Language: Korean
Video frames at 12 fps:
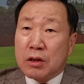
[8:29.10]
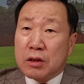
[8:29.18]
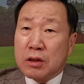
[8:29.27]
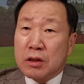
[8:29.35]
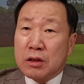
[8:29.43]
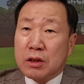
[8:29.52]

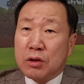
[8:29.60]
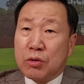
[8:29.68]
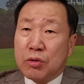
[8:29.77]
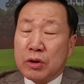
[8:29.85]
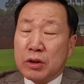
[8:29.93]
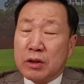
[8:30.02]
그
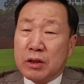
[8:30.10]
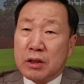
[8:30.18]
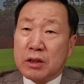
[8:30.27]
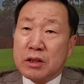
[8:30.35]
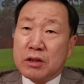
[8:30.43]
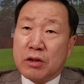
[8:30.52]
이용호
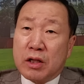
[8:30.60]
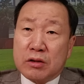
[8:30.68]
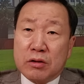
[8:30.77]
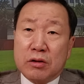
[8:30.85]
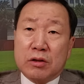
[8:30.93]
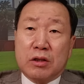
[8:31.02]
의원이 그
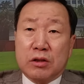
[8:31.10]
지역에서